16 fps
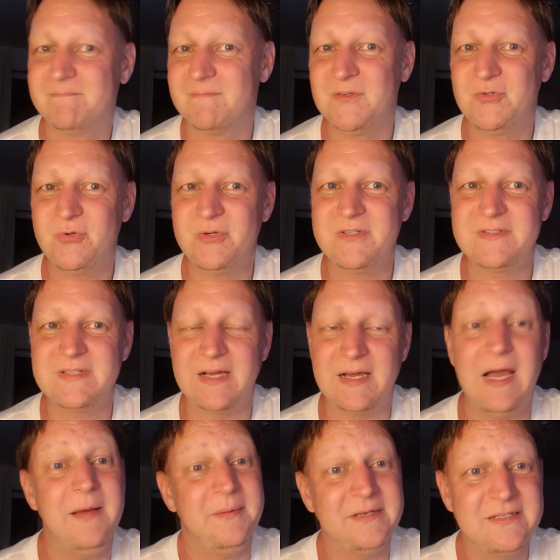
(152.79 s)
Schöne Sache.
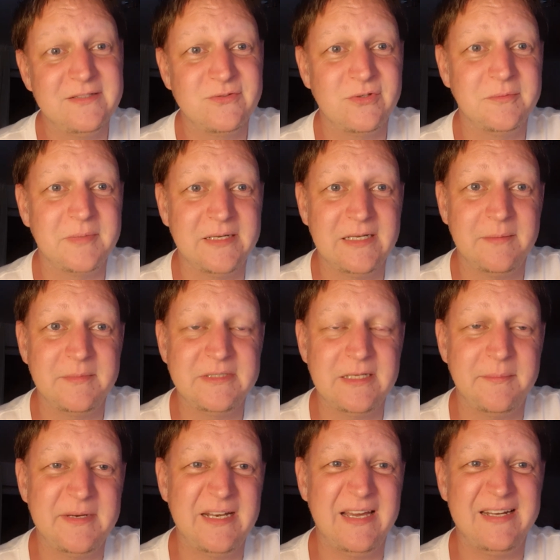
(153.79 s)
Aber den Sonnenbrand habe ich
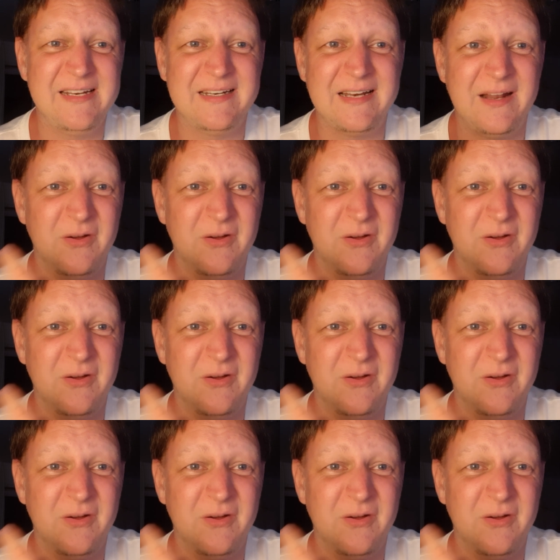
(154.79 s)
damit leider dann